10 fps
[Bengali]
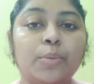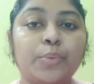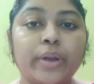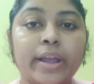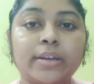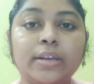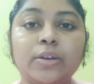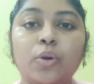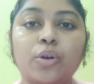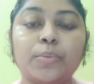প্রোল্যাকটিন
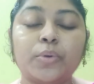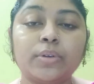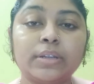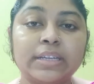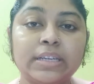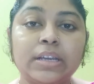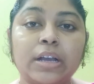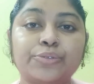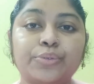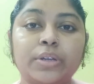হরমোন কি
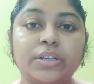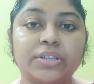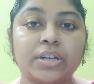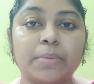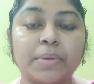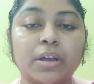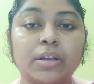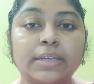আসলে সেটা আমরা